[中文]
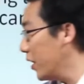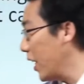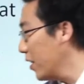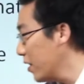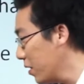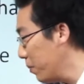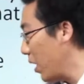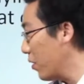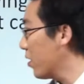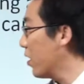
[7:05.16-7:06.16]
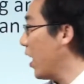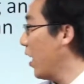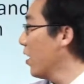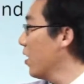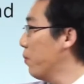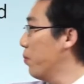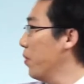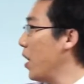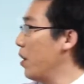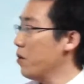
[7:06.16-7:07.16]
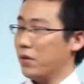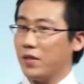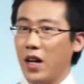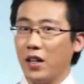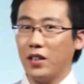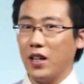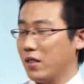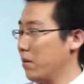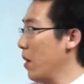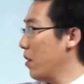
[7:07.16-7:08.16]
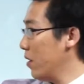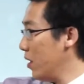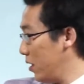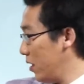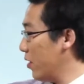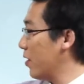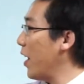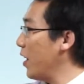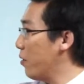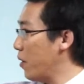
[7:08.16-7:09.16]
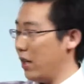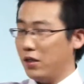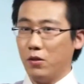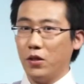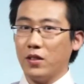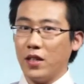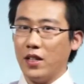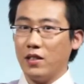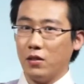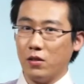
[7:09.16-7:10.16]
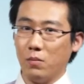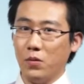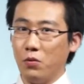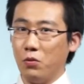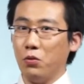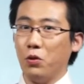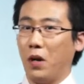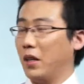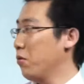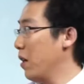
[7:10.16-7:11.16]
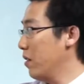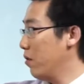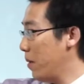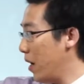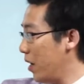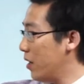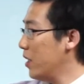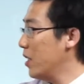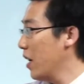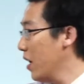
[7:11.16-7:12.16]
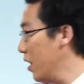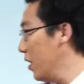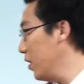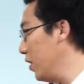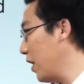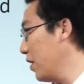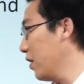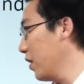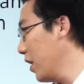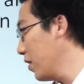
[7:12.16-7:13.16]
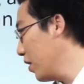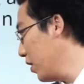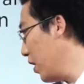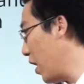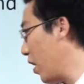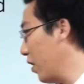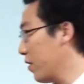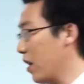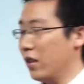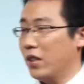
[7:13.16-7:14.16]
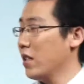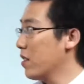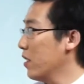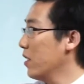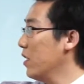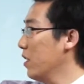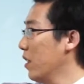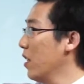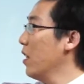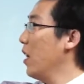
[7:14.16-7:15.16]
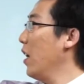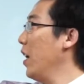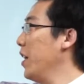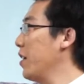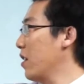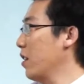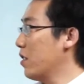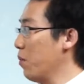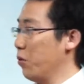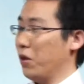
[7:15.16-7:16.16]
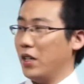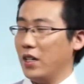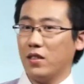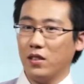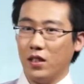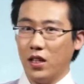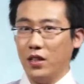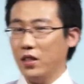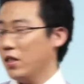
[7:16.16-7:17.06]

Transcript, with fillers: 个单词表示的，不要用三个单词表示。那你要猜的话，有一个猜词什么最最短的原则，对吧？A 和 E，E 才几个单词？一、二、三个单词。E 啊，A 是这么多单词，你肯